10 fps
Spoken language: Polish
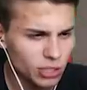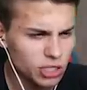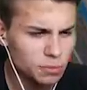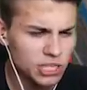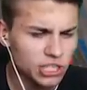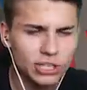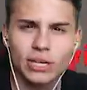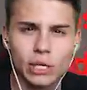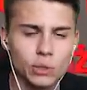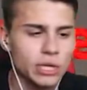było jeszcze przejście do
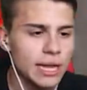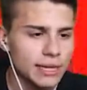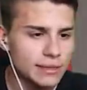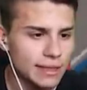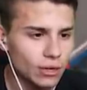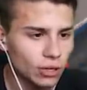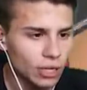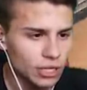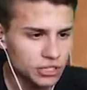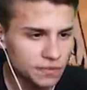jakiegoś innego,
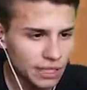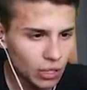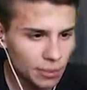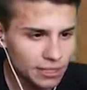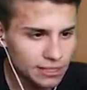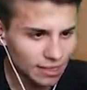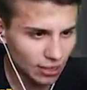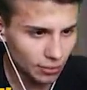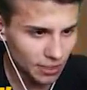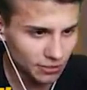dziwnego miejsca.
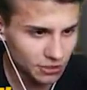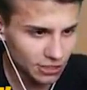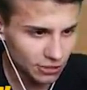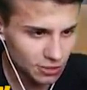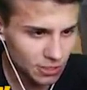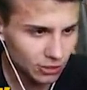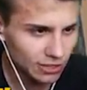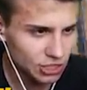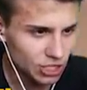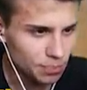Mianowicie chodzi mi o
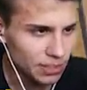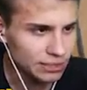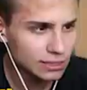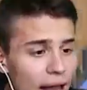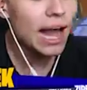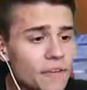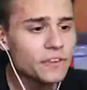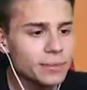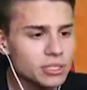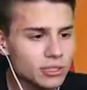te jump pad. A,
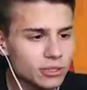wiem co